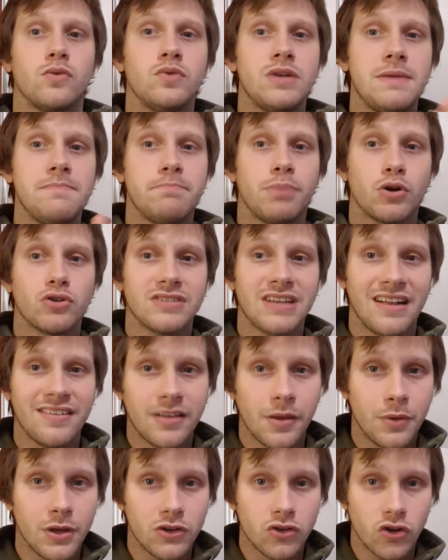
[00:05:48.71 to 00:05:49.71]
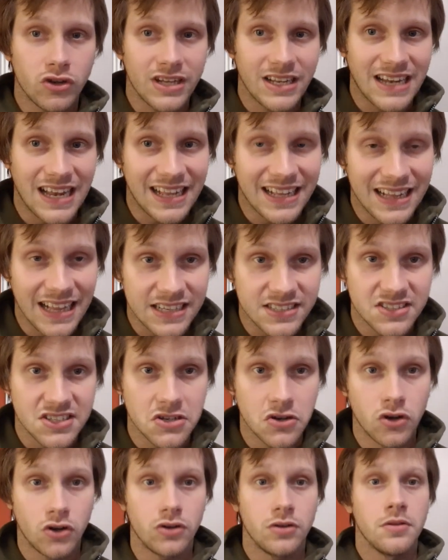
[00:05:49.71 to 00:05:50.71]
una importante victoria en el
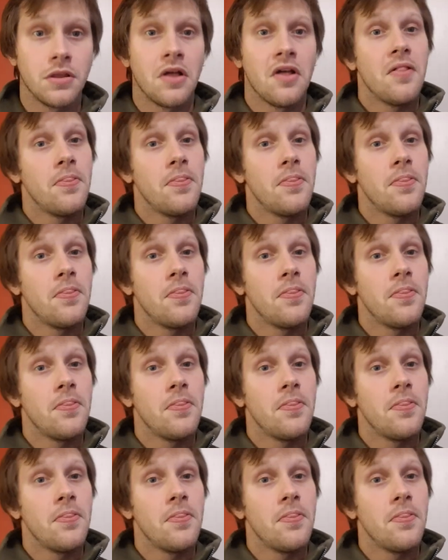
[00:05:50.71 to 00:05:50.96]
clásico